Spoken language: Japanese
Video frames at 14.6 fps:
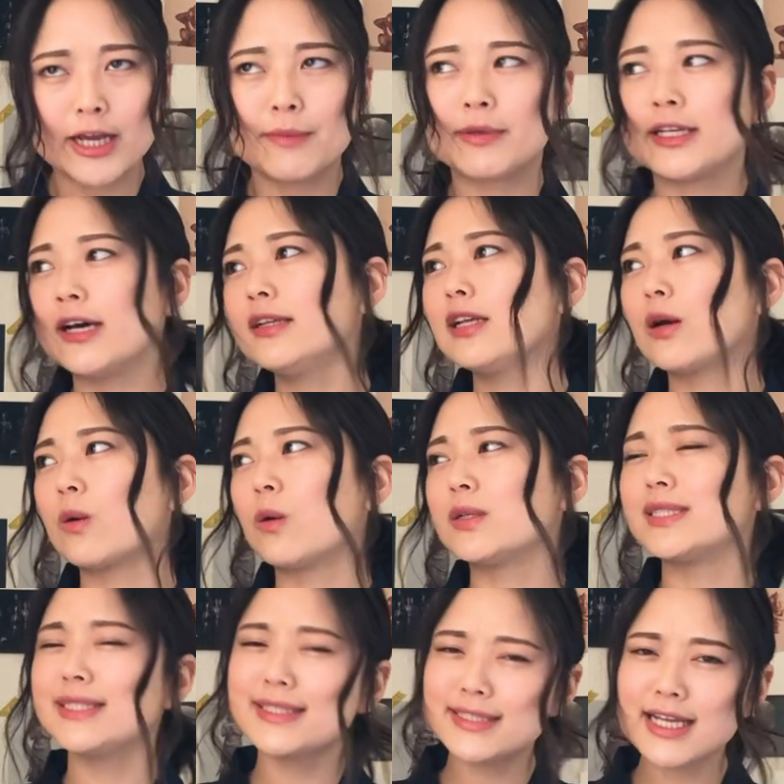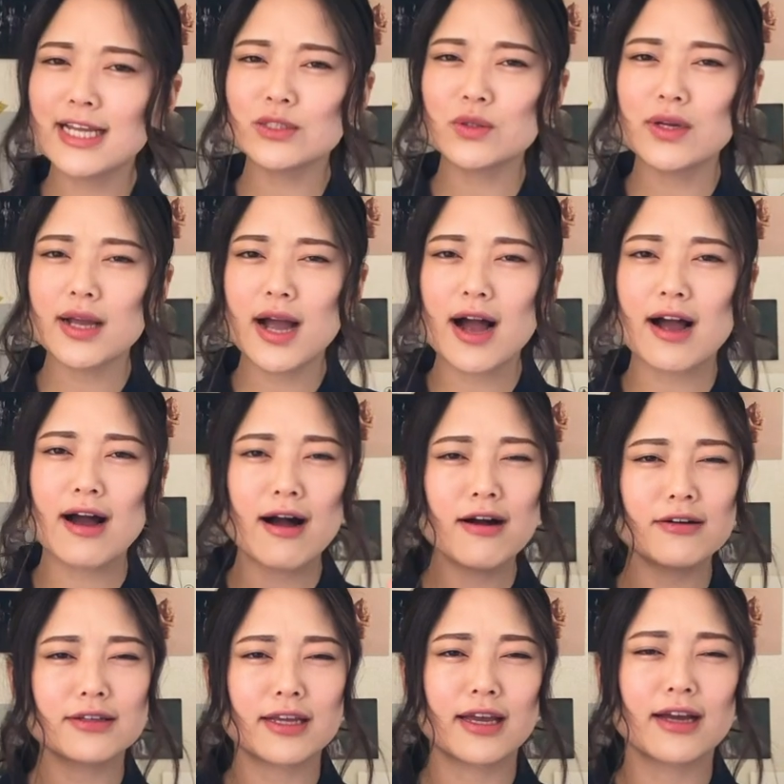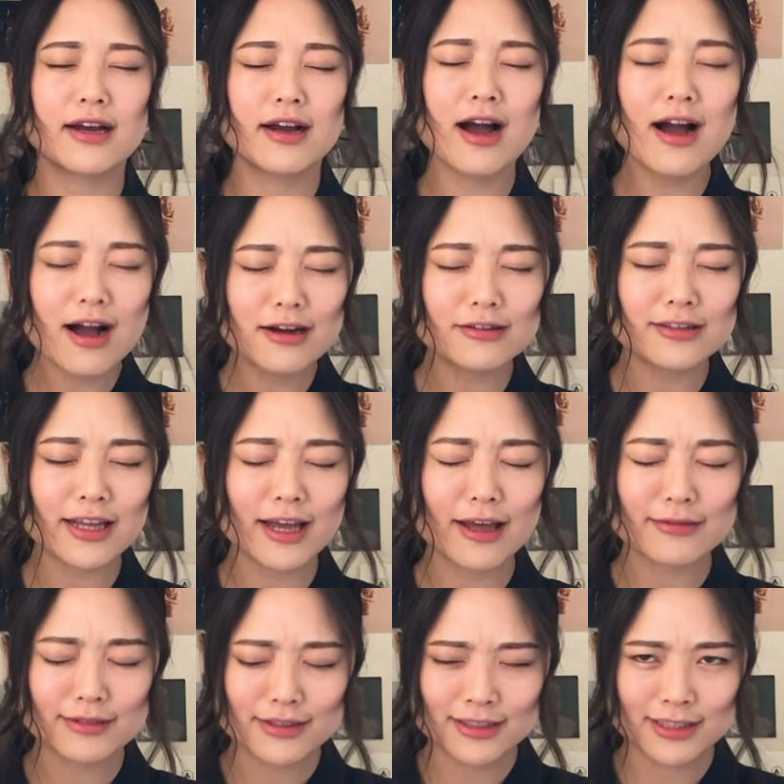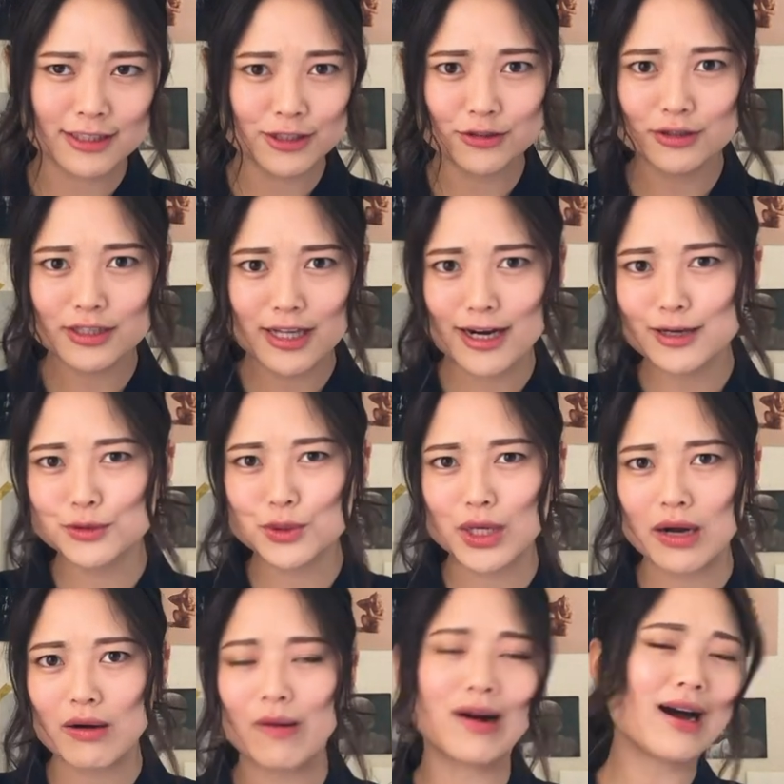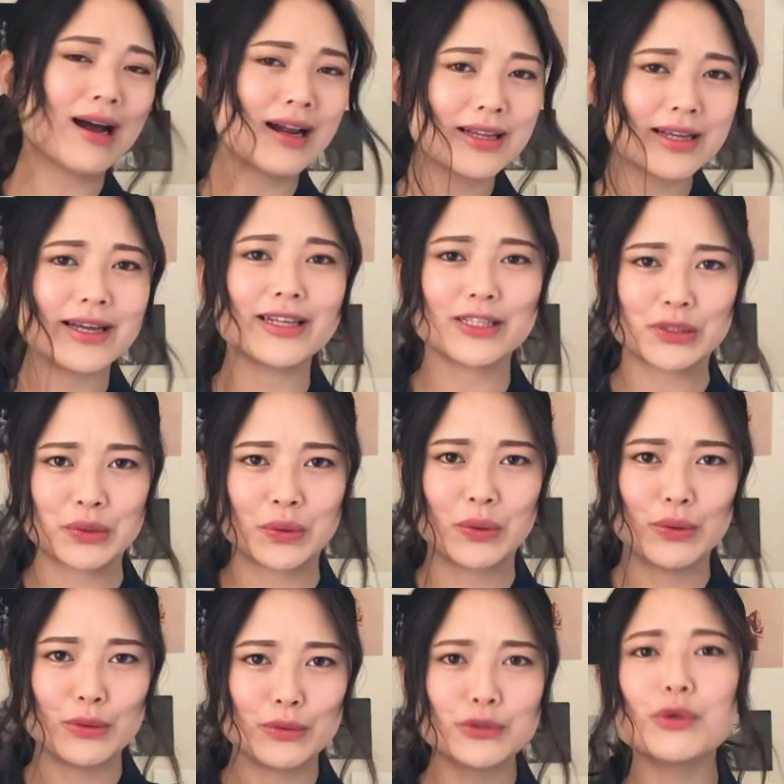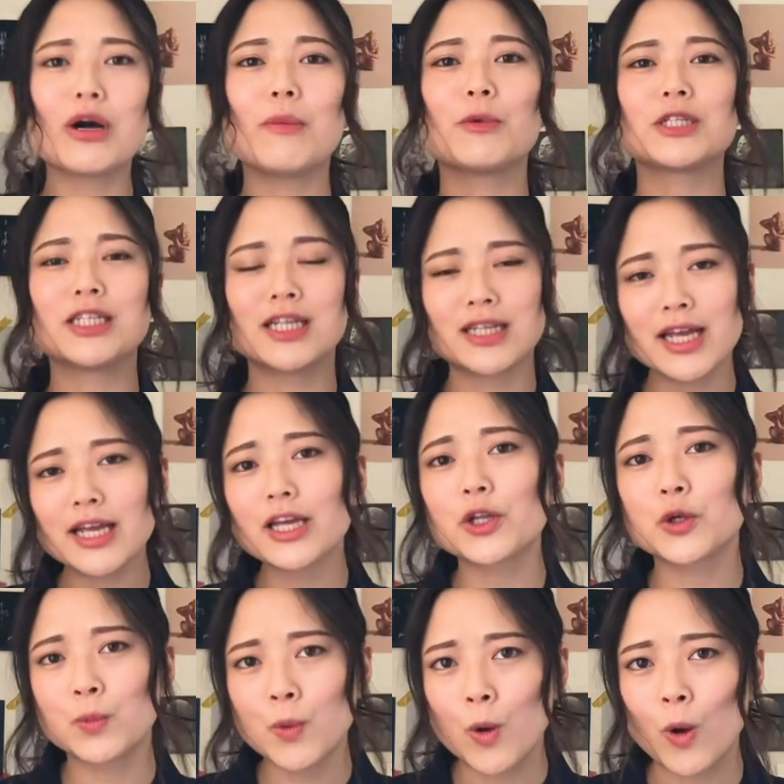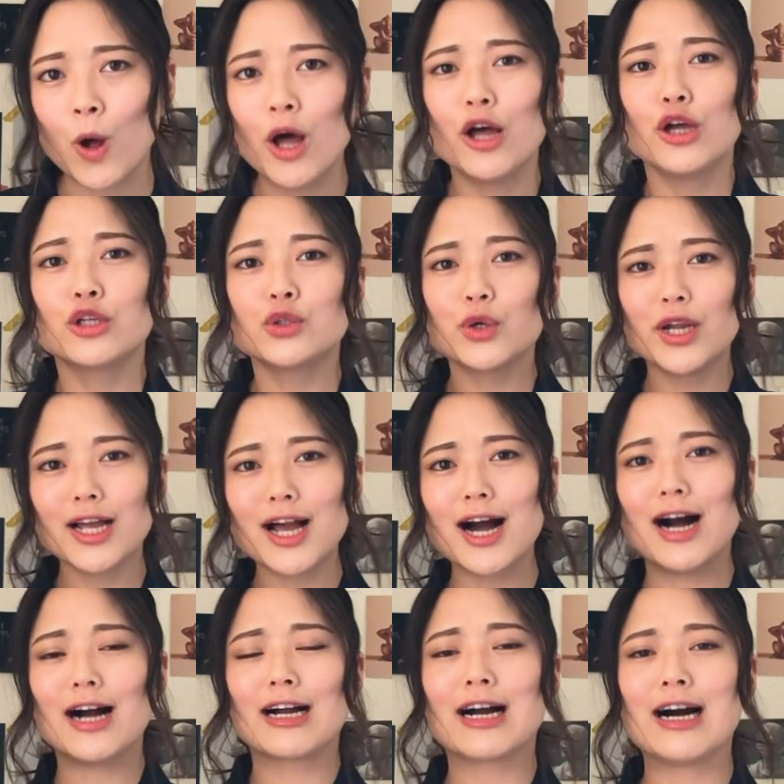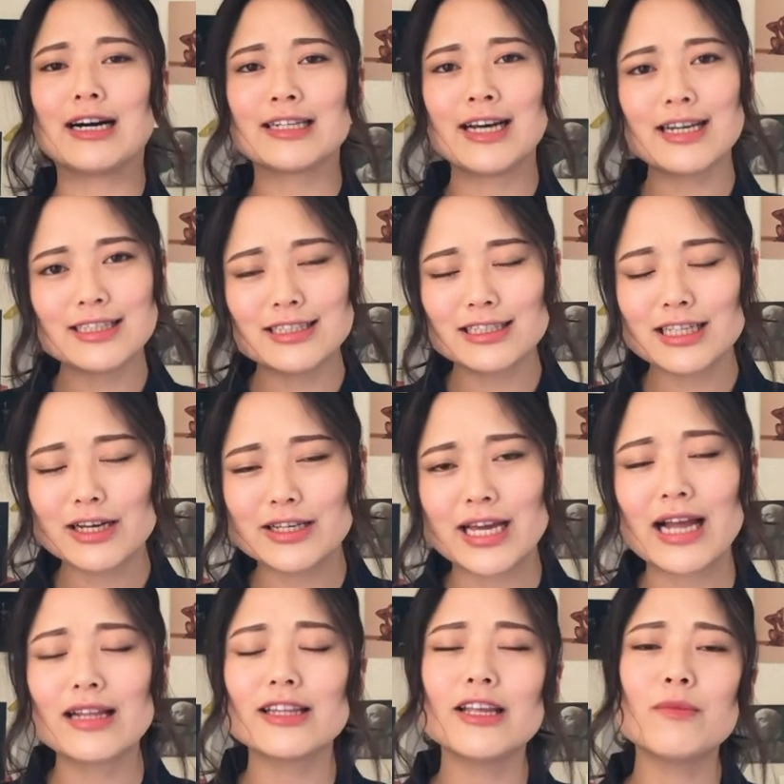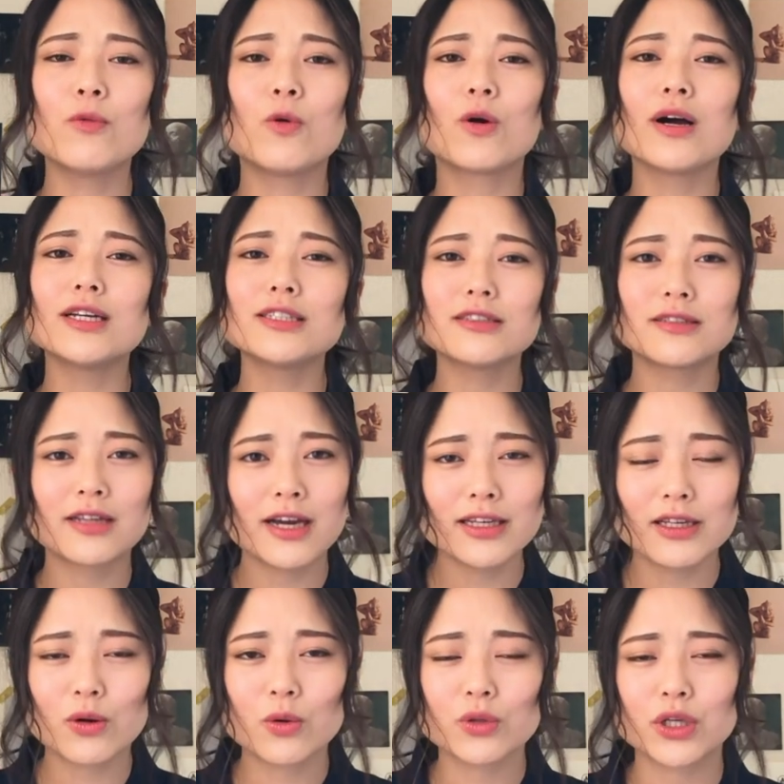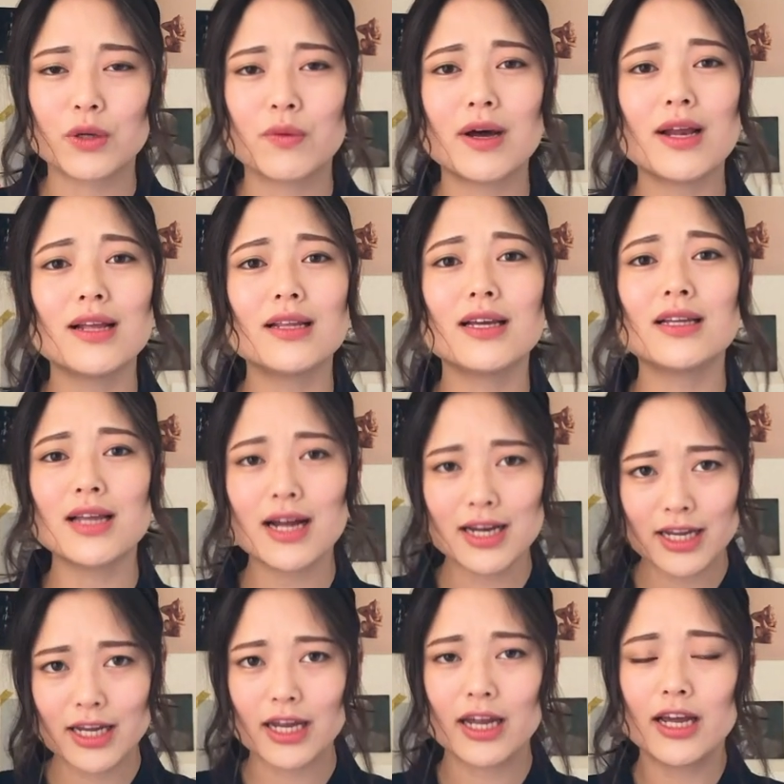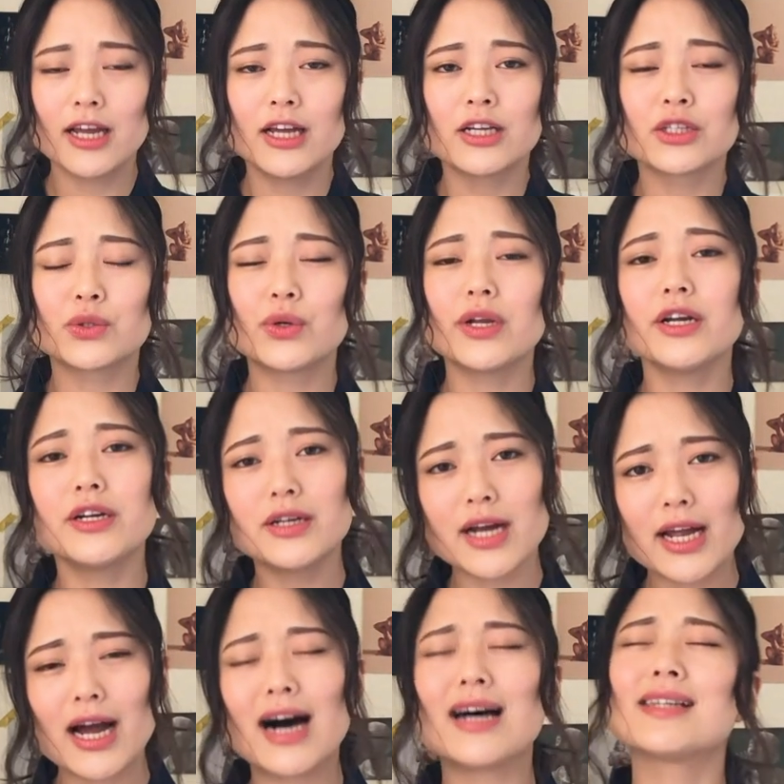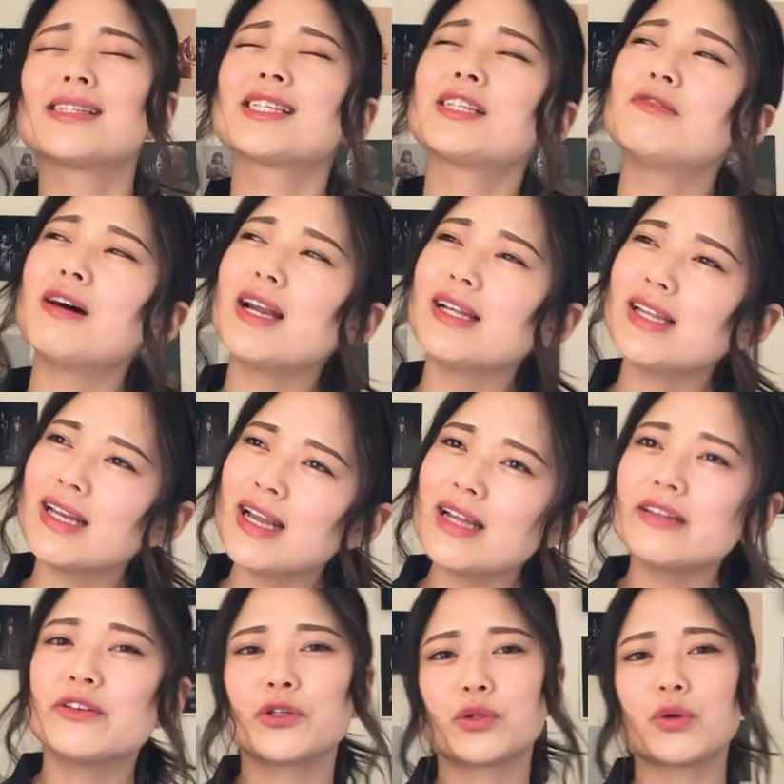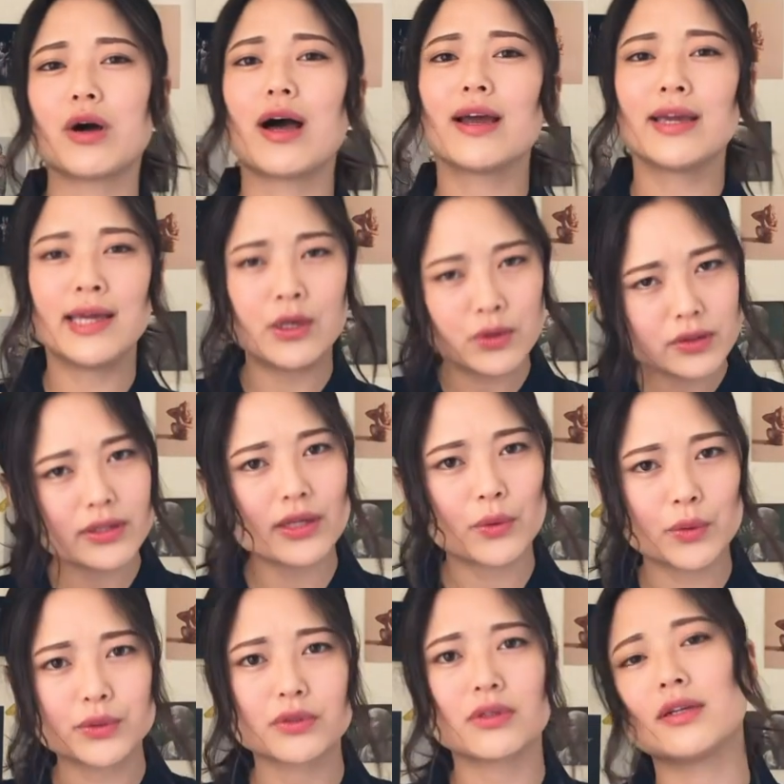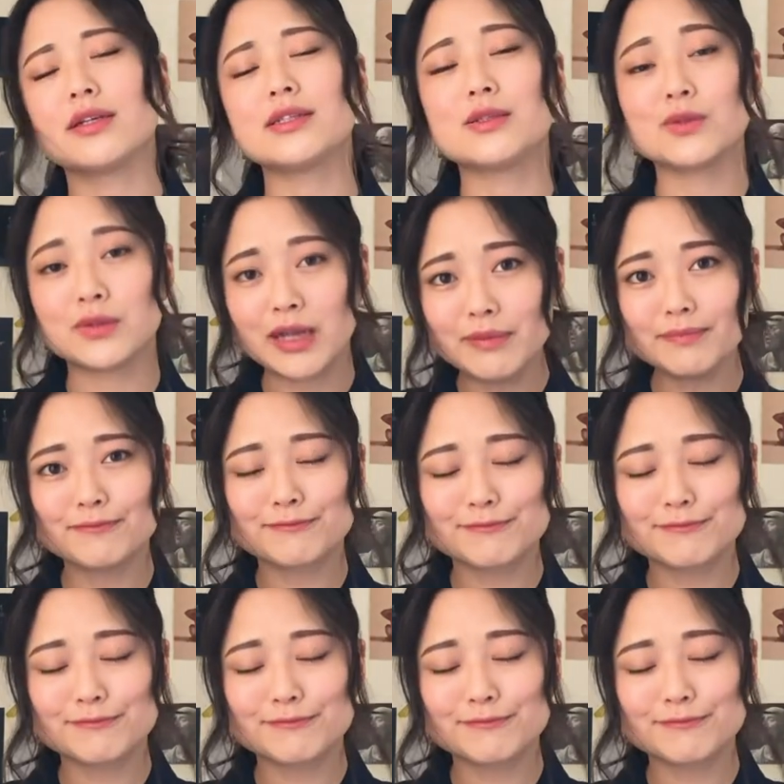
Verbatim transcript: まな、あ、んだろう実際それが科学で科学で実証されるとかわからないですよ嘘かもしれないけどもそれが叶っちゃやってもおかしくないだろうと言われていたりそれぐらいあ救われたなっていう人がいるってことなんですよね